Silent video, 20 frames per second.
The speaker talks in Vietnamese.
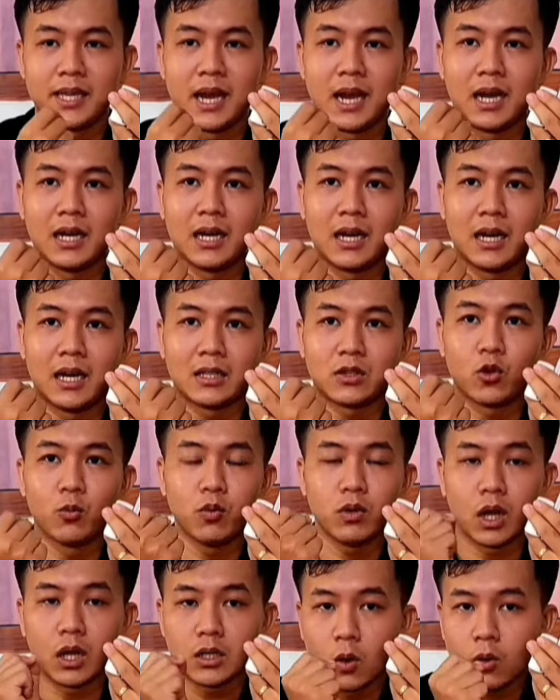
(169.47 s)
nói bây giờ
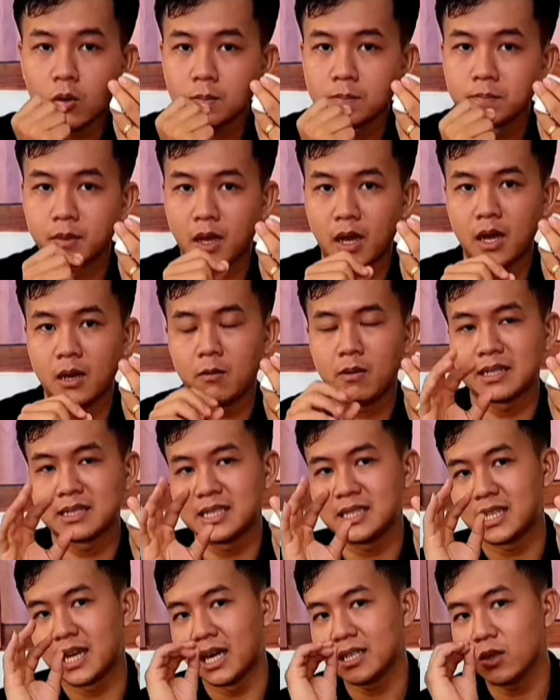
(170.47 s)
à, tôi muốn thử thuốc đó
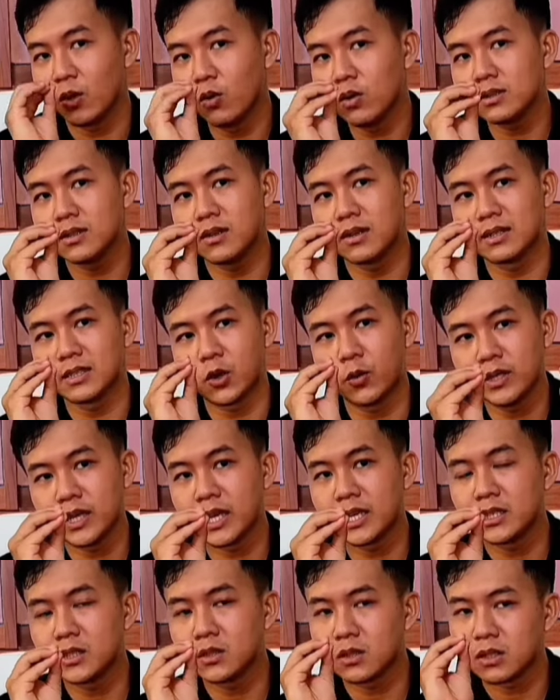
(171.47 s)
Quốc Thành sẽ gửi thuốc cho
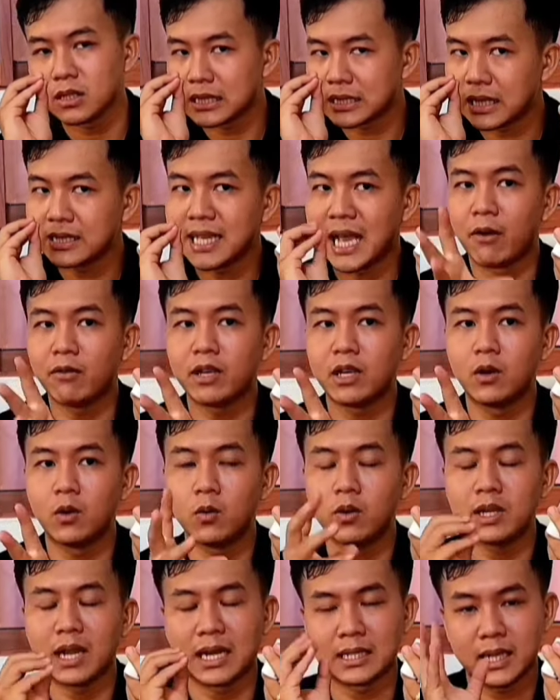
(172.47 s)
cho quý vị cho tới nhà
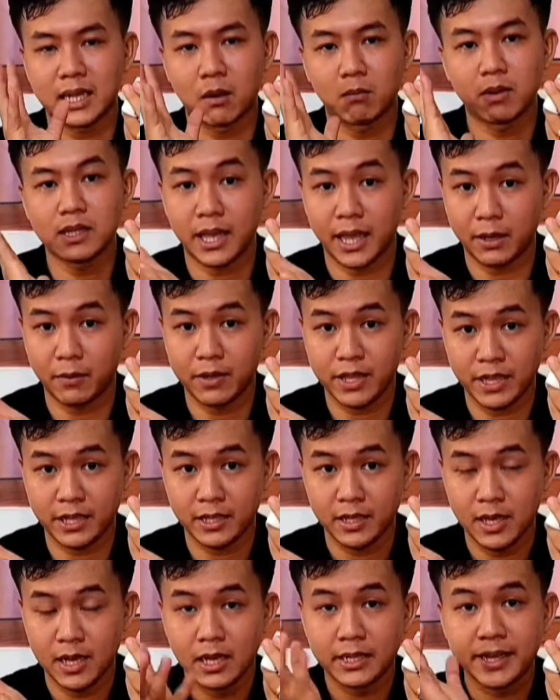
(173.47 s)
quý vị luôn Quốc Thành sẽ không lấy
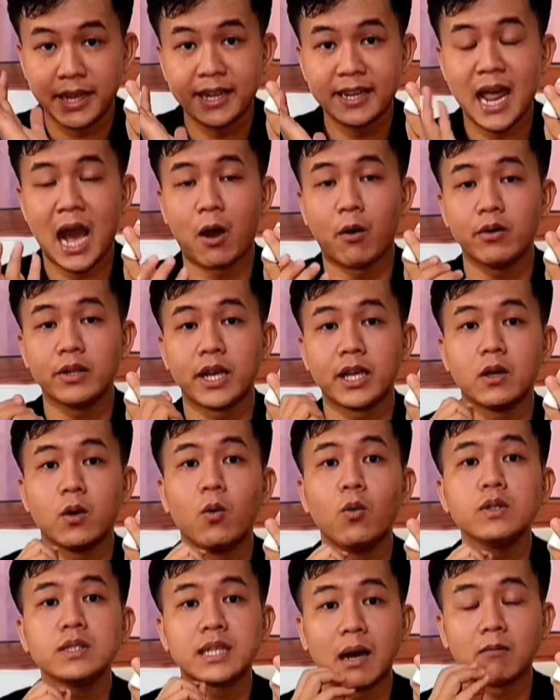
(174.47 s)
tiền quý vị khi nào quý
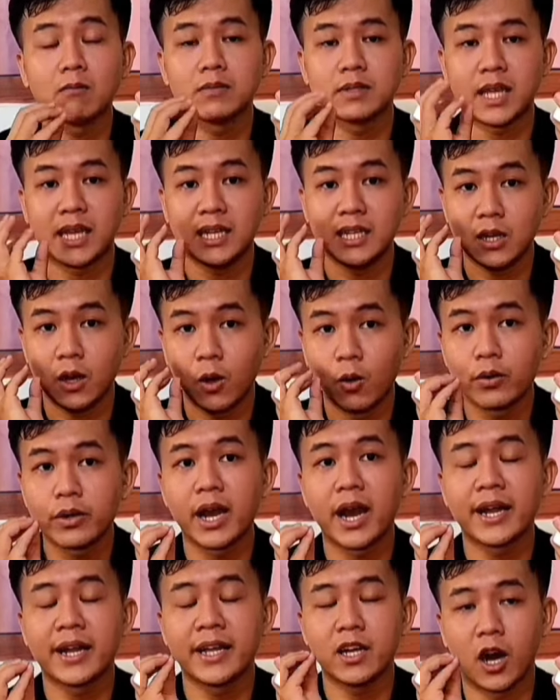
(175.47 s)
vị uống xong thấy
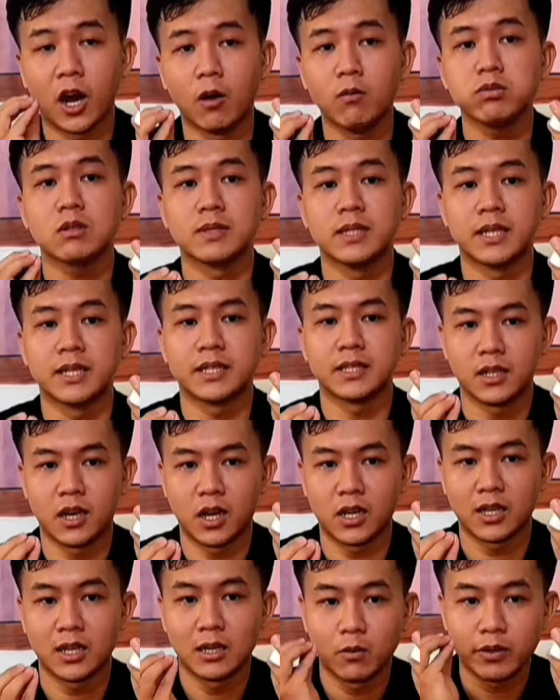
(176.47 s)
ok thấy ổn trong
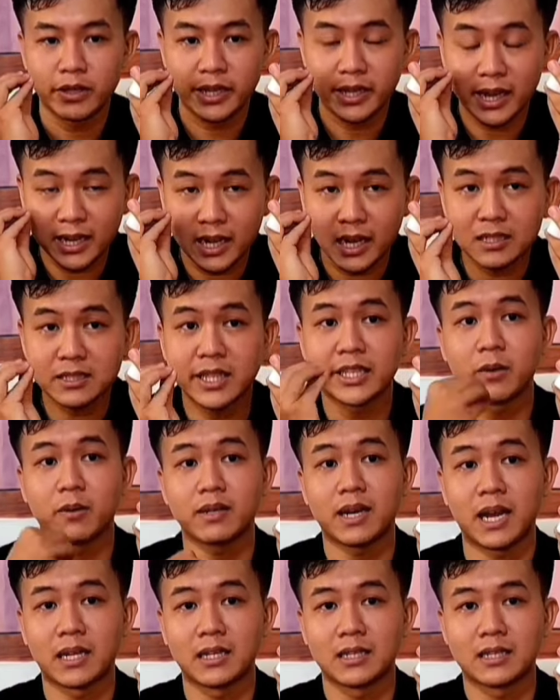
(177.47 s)
người rồi quý vị hãy gửi
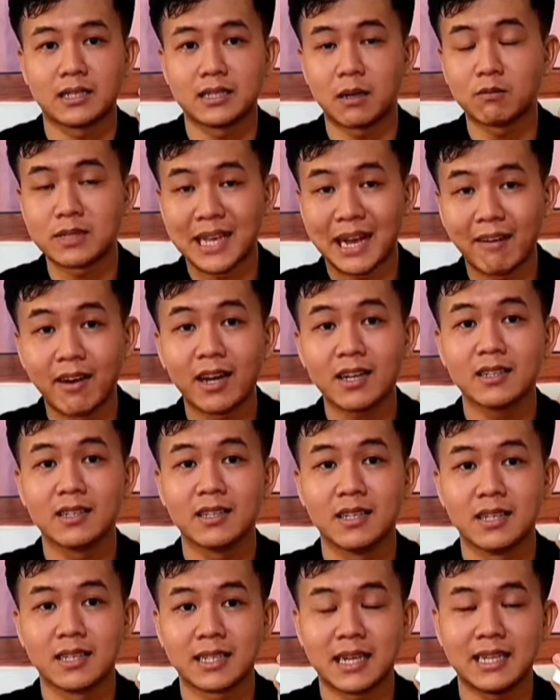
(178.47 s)
tiền cho Thành không sao
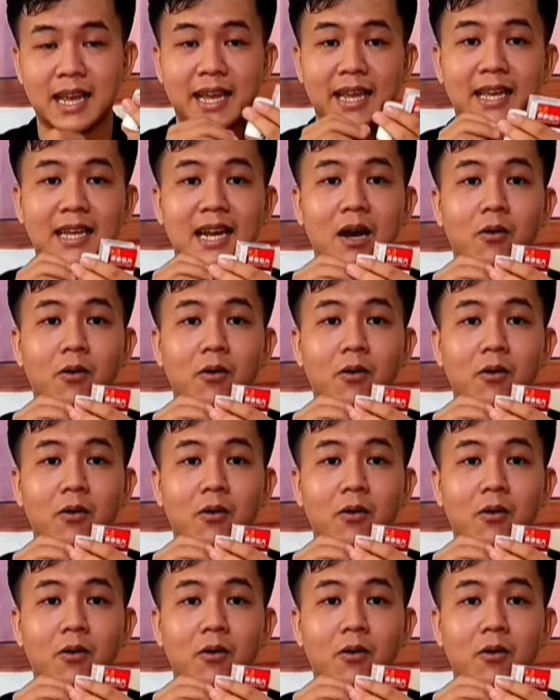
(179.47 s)
hết cái